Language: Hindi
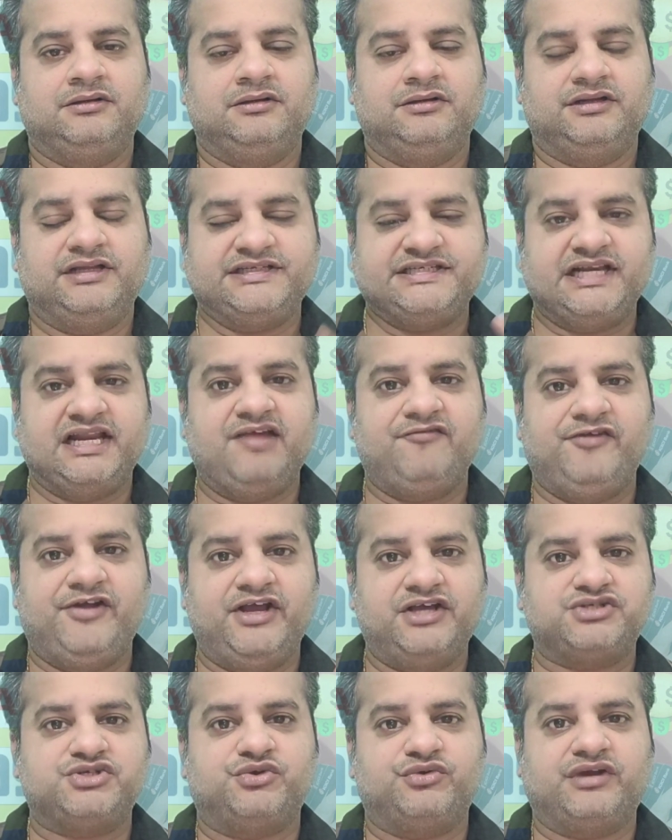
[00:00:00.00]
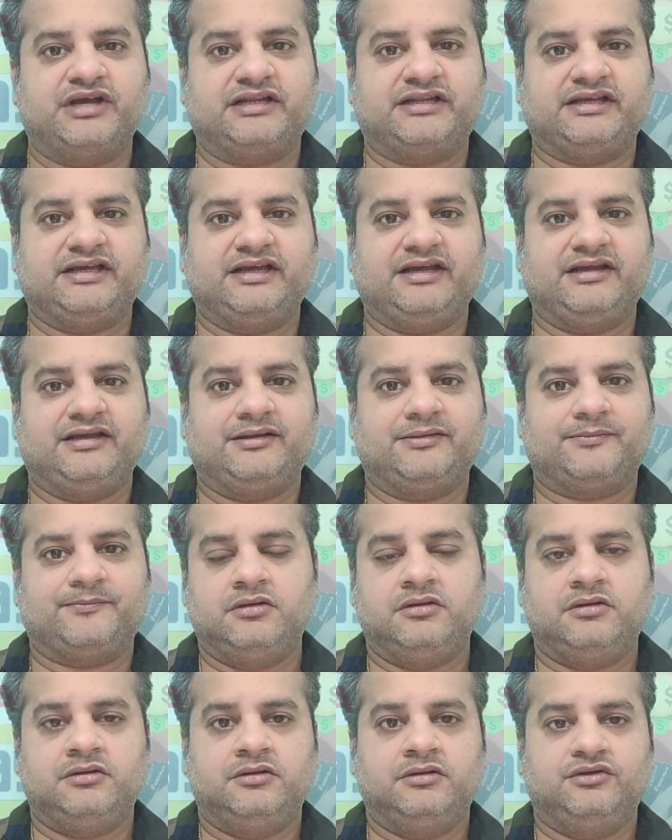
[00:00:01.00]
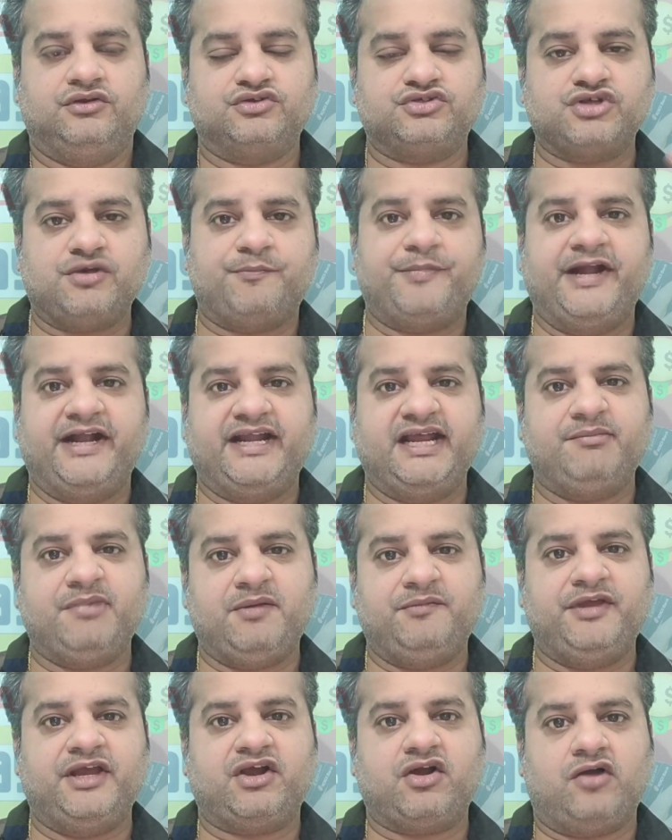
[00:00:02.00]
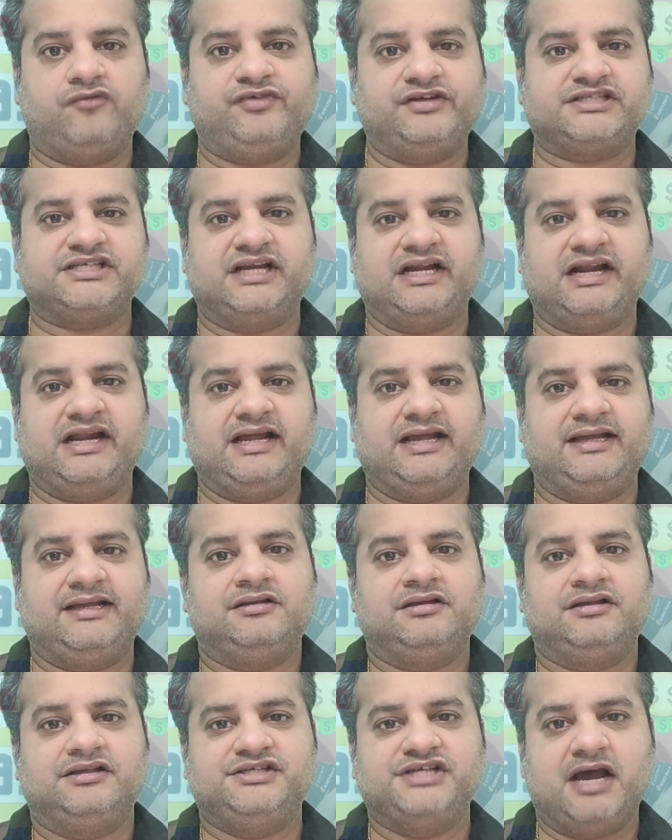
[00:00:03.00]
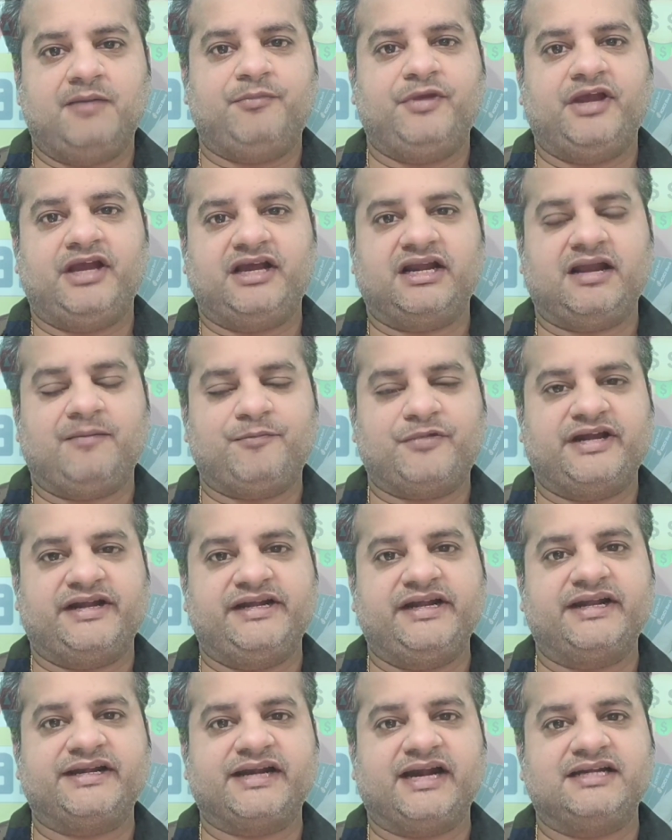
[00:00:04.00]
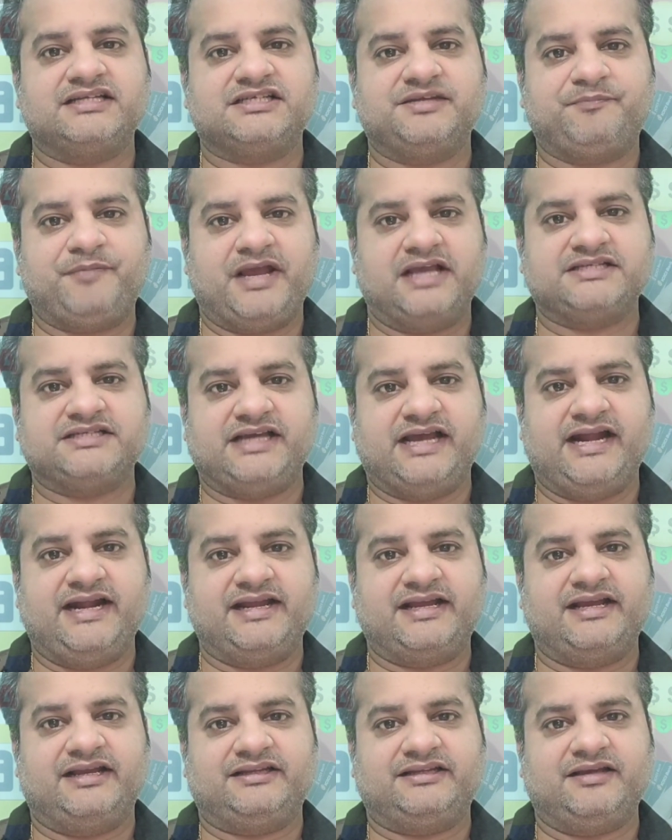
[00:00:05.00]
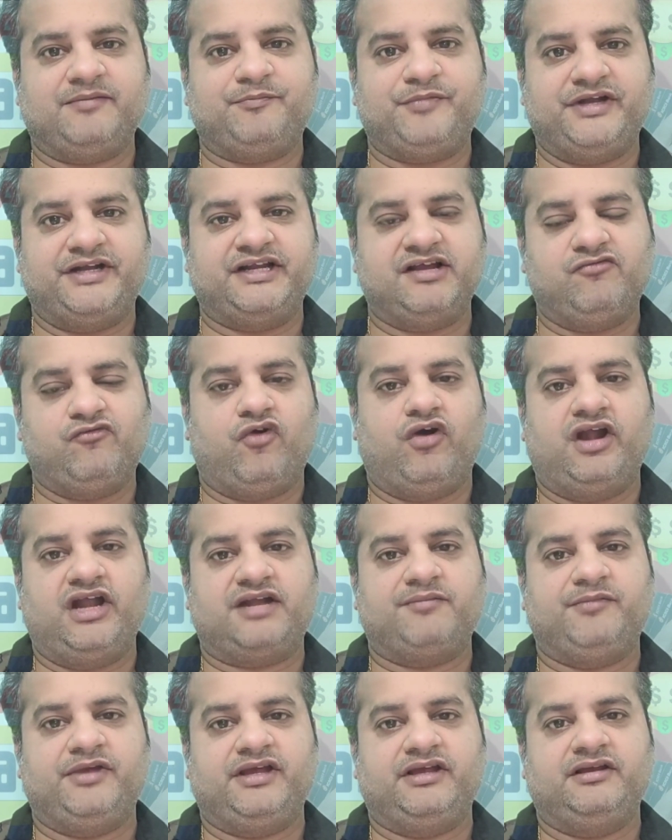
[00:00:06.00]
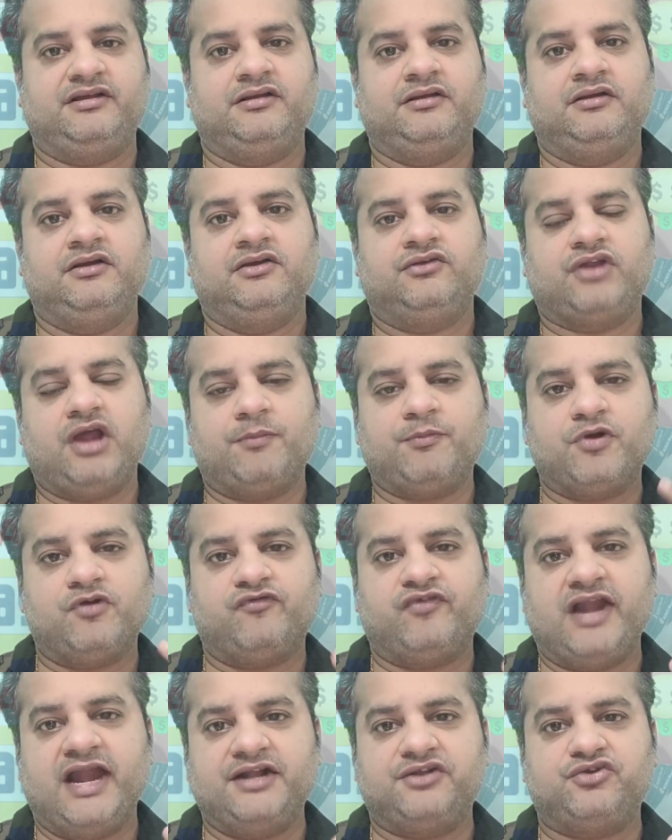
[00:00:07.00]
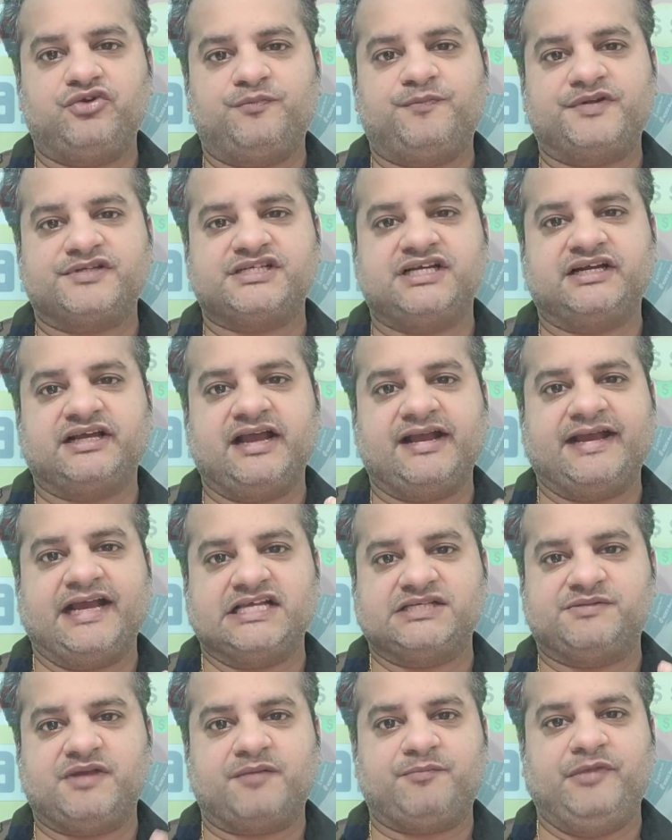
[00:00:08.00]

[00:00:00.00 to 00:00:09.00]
तो चलिए वीडियो शुरू करते हैं दोस्तों पेटीएम में अभी एक ऑफर चल रहा है जहां पे अगर आप क्रेडिट कार्ड से पैसे ऐड करते हैं पेटीएम वॉलेट में तो आपको फ्लैट टू परसेंट का कैशबैक